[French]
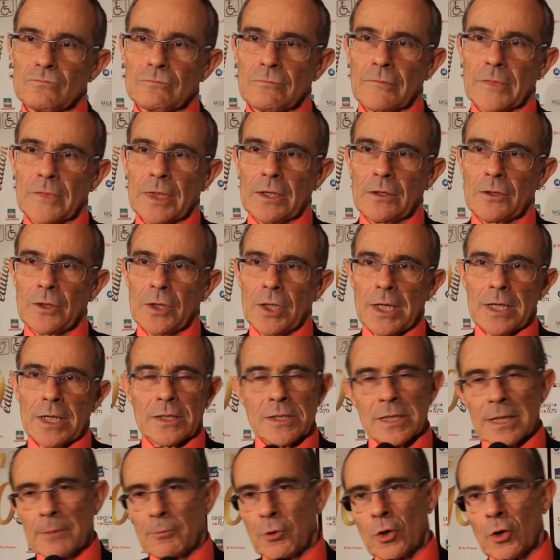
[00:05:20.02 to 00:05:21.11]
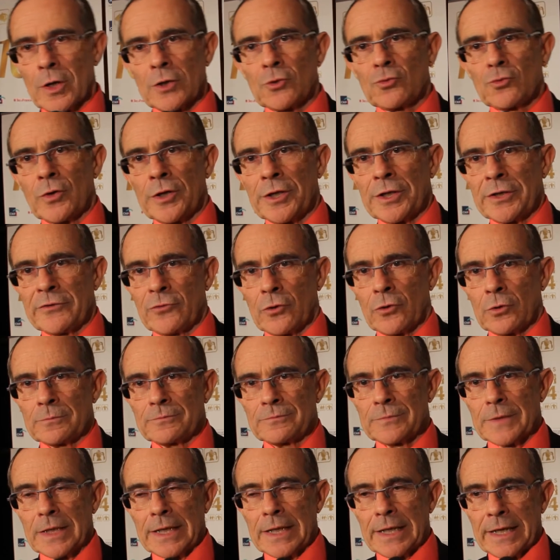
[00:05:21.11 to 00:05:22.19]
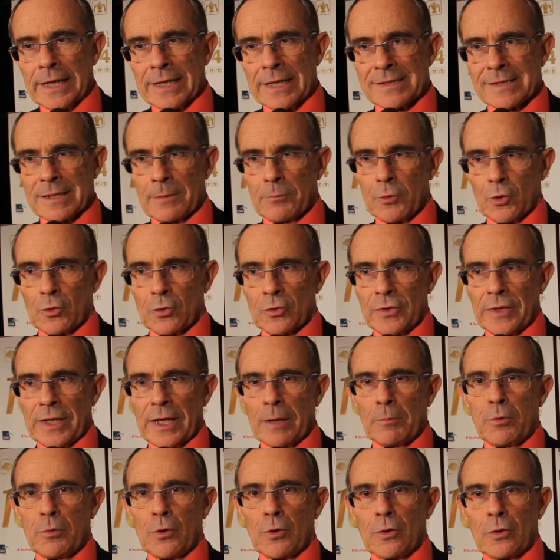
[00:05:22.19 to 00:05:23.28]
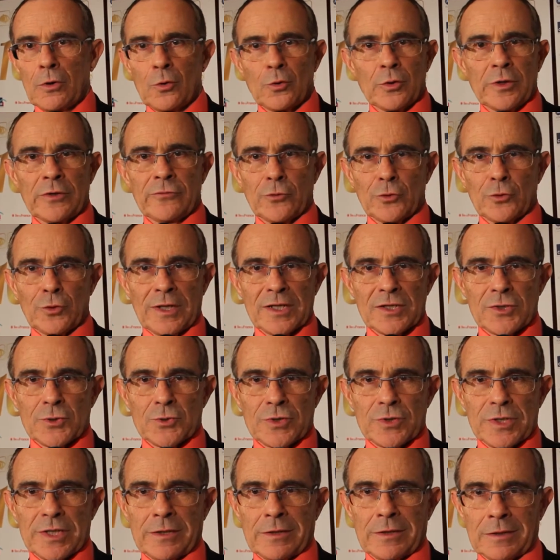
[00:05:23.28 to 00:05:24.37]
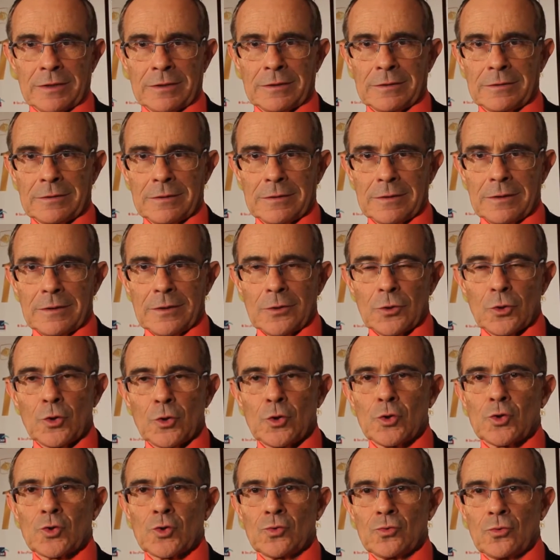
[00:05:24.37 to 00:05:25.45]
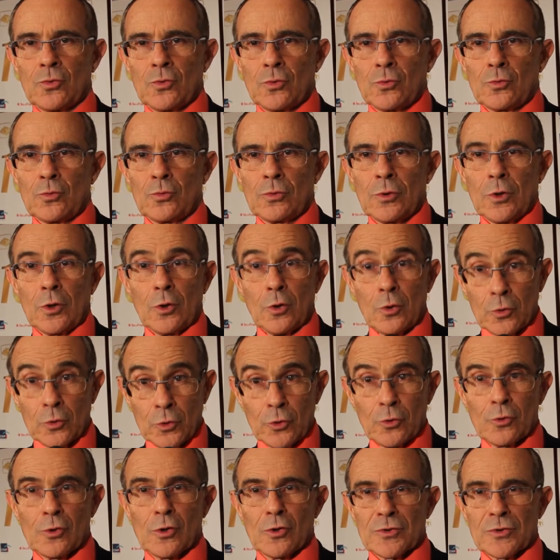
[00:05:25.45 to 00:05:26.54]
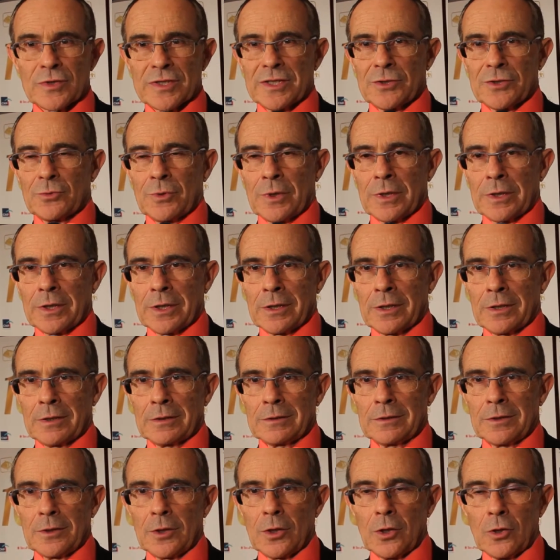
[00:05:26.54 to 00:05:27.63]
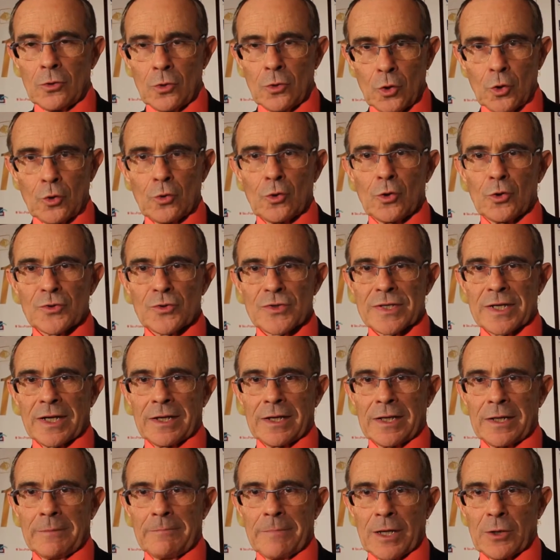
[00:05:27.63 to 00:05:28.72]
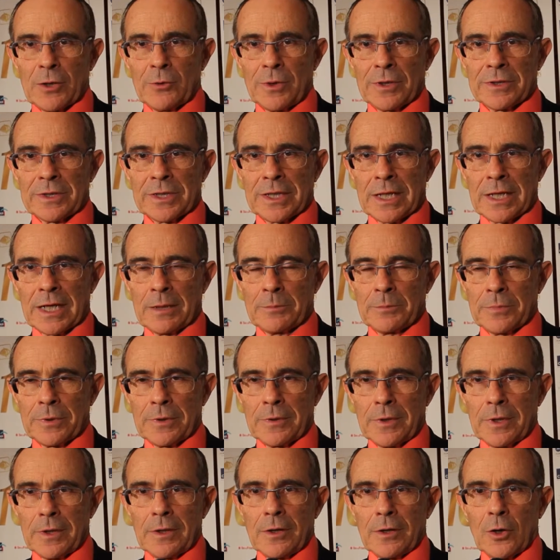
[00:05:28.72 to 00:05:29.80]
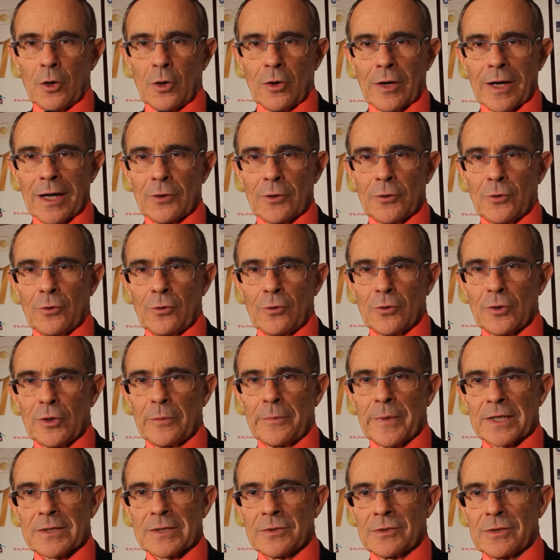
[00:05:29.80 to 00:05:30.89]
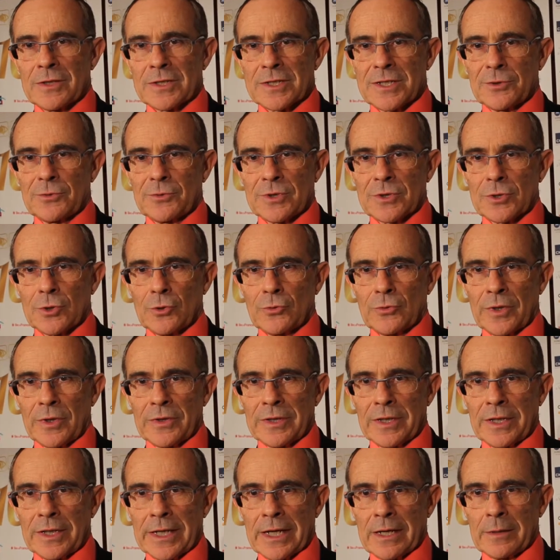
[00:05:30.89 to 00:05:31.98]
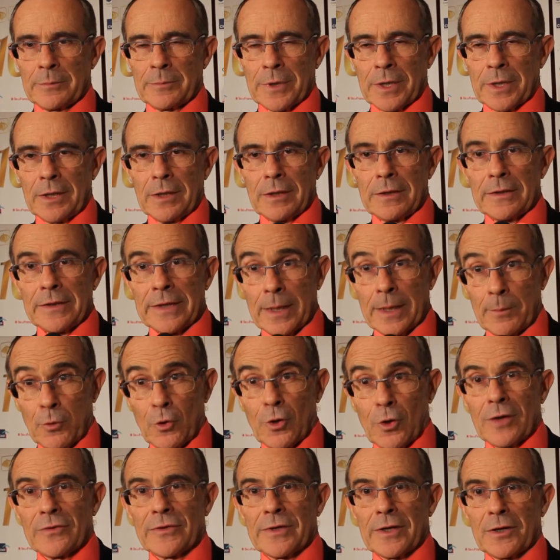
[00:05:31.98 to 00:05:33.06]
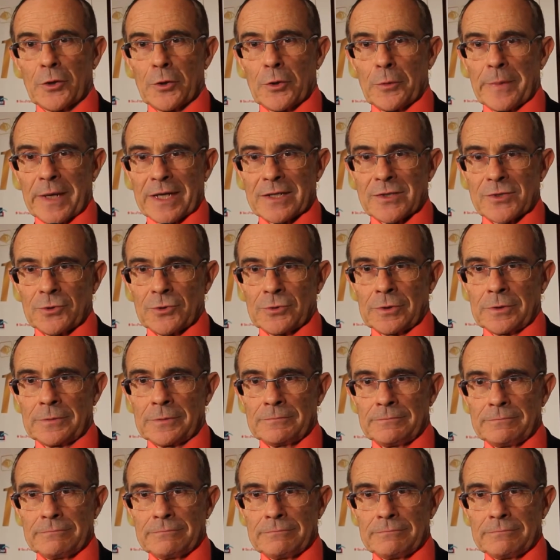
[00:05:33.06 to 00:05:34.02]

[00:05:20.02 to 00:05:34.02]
financier Ça bloque à tous les niveaux. Et ça bloque d'abord au niveau de la société. Le jour où nos concitoyens non concernés par le handicap regarderont une personne en situation de handicap d'abord en tant que personne